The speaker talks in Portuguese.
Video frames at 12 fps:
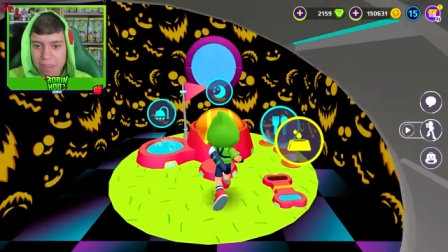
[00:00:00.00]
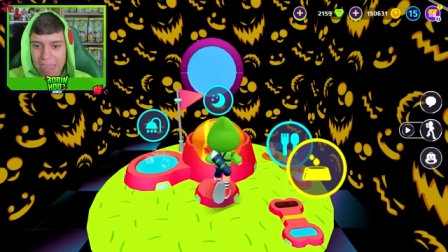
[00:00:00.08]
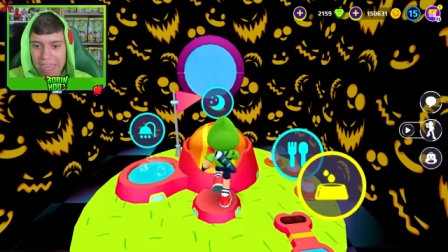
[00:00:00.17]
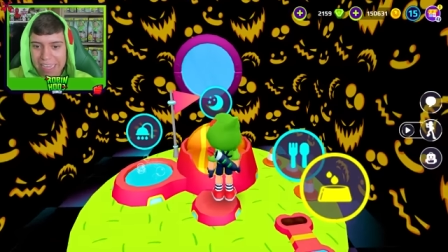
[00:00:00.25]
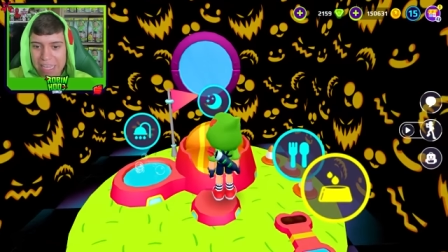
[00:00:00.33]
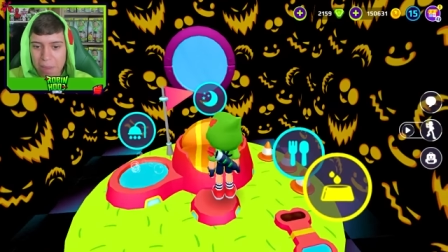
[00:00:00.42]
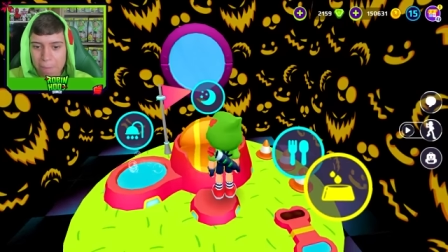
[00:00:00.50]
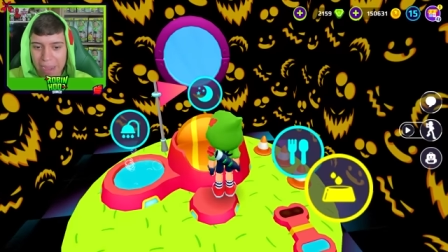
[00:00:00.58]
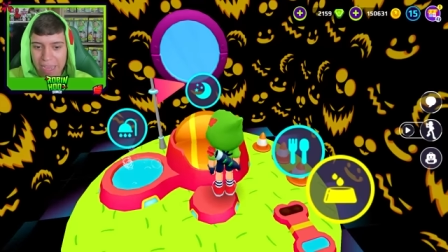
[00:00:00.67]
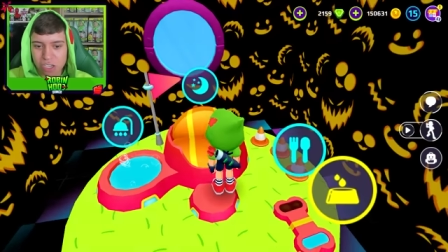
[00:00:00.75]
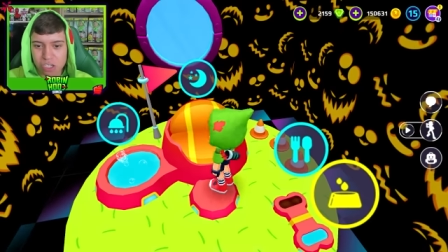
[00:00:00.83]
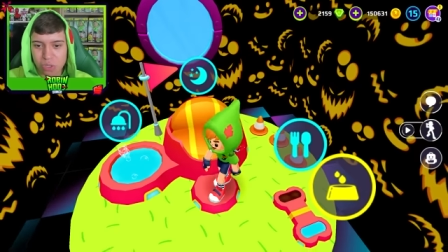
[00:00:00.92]
Aqui
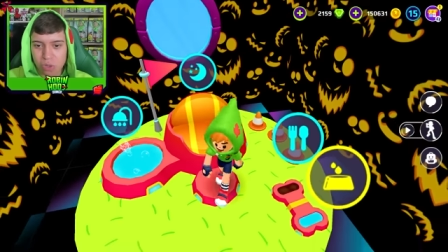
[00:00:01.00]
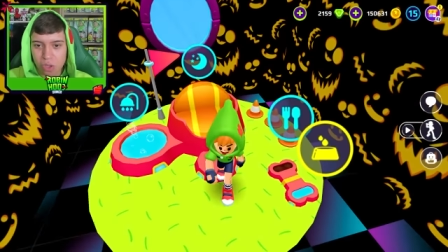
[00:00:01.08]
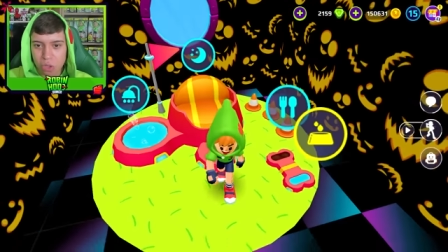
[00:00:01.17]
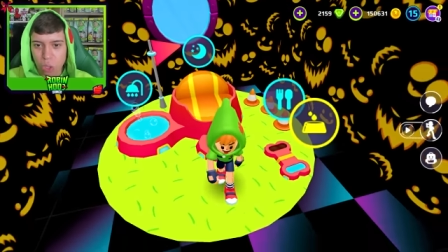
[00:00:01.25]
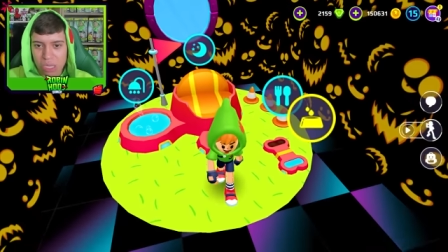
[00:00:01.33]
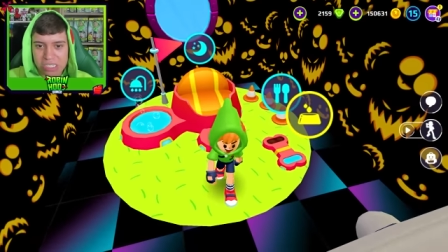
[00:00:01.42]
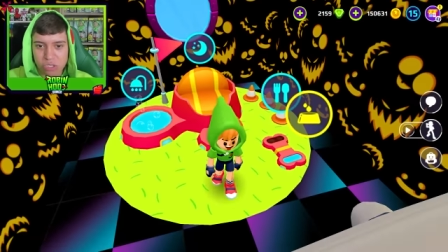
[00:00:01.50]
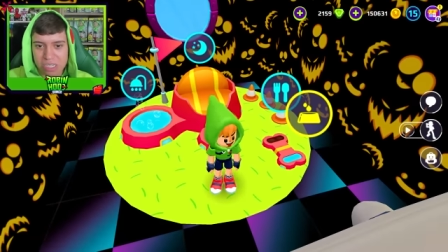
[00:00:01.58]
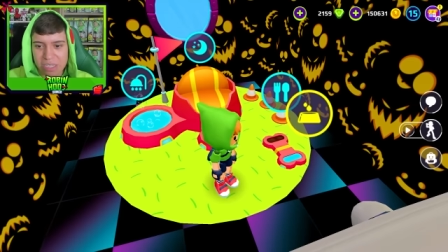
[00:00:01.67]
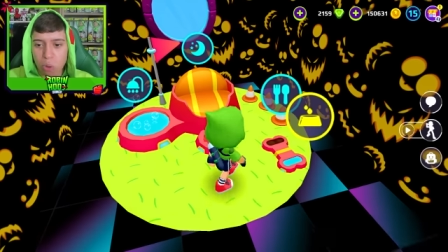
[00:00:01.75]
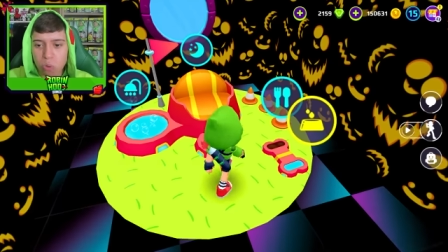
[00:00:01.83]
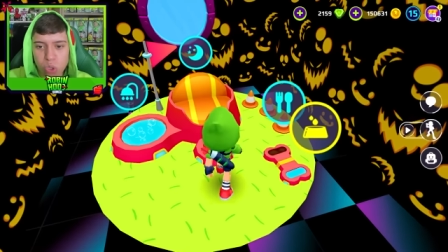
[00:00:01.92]
embaixo... Nossa, isso
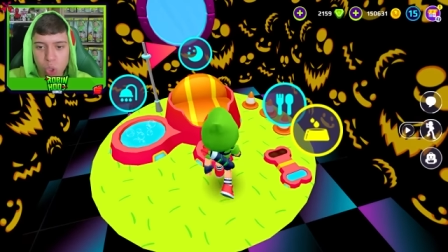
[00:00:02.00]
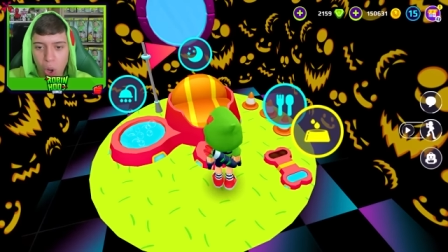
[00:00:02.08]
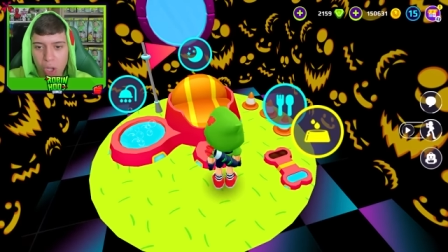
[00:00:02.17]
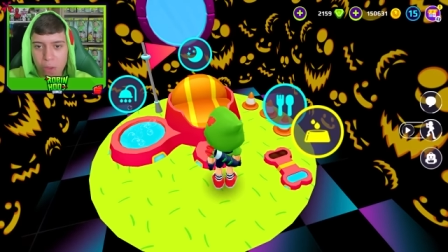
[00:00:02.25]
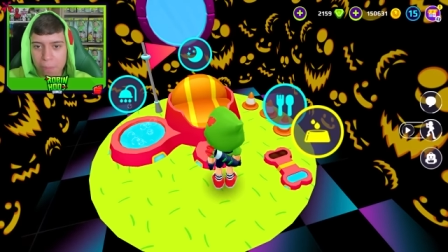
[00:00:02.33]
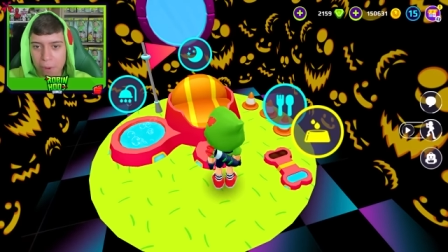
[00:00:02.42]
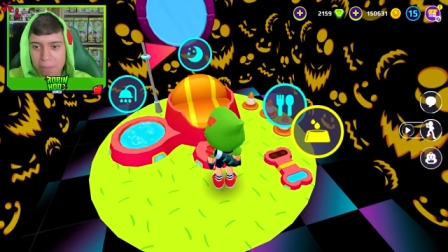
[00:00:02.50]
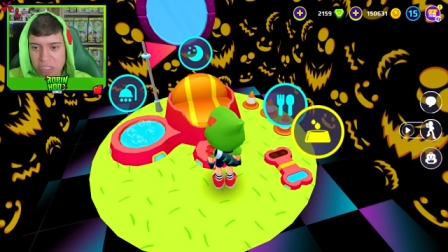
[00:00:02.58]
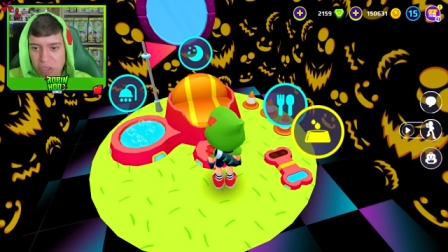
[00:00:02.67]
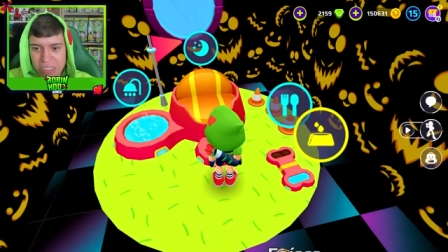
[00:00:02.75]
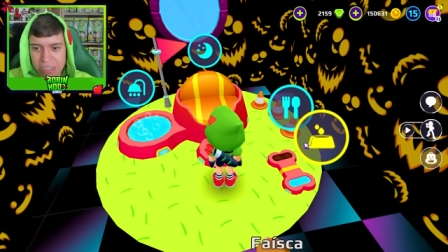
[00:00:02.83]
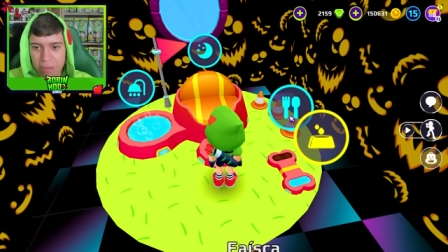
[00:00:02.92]
aqui é um trono para um
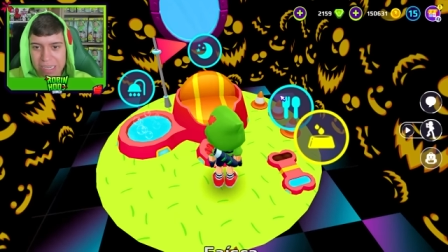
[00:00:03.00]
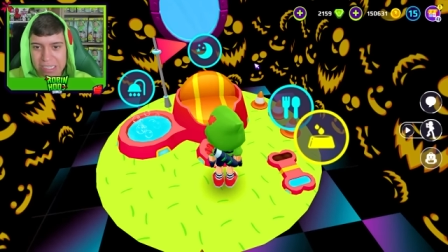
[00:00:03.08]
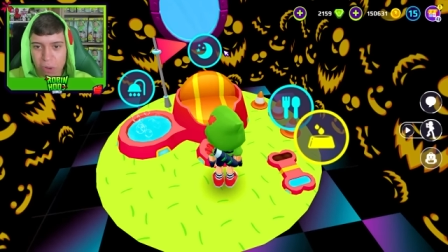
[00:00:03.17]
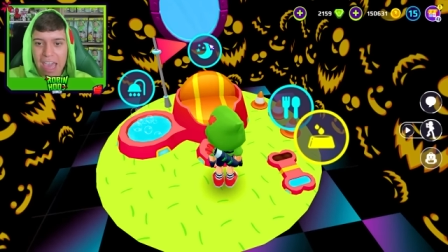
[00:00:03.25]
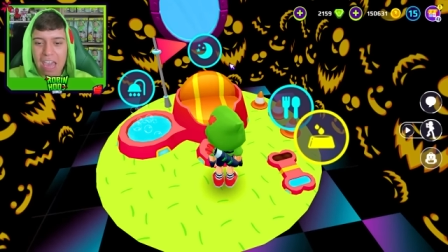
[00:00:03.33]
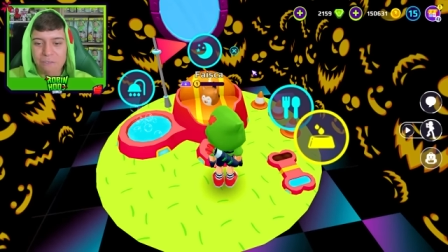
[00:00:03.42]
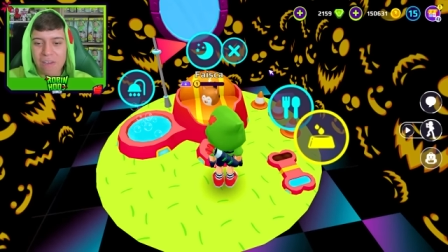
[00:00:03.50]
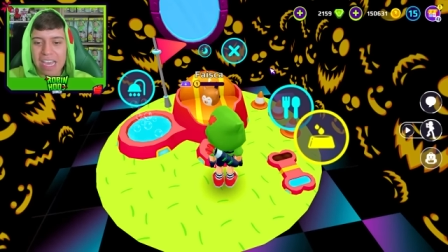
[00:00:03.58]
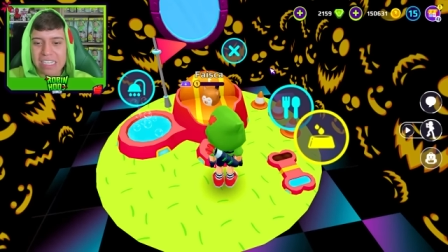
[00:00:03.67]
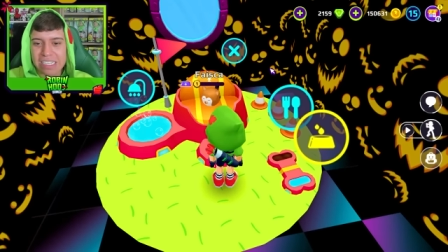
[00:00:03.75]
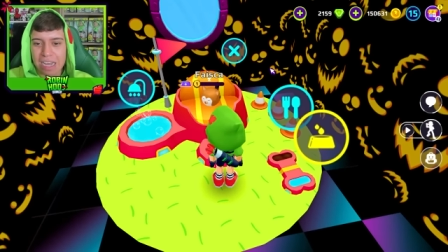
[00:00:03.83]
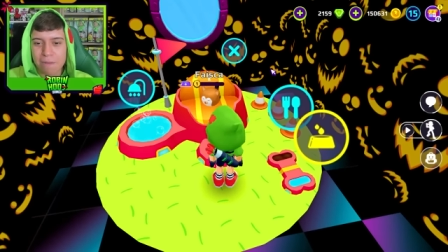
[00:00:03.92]
bichinho de estimação. Ei,
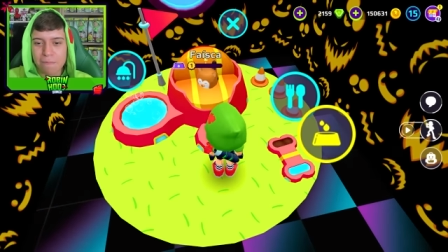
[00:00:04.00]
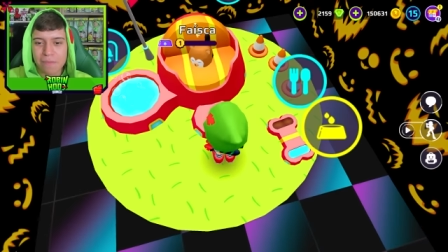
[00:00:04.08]
Paísca!